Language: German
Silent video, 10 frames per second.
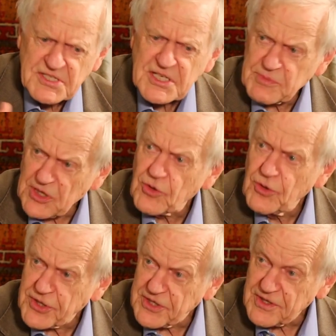Es gibt auch
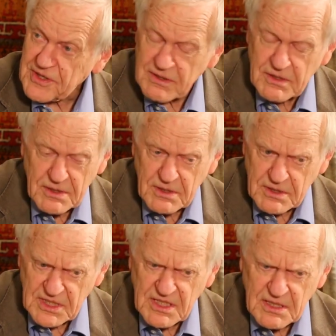Lücken,
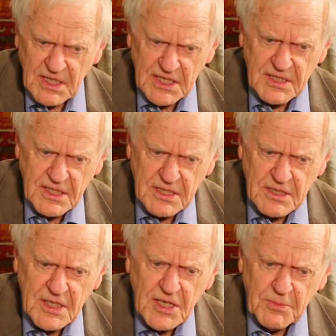äh, denn einige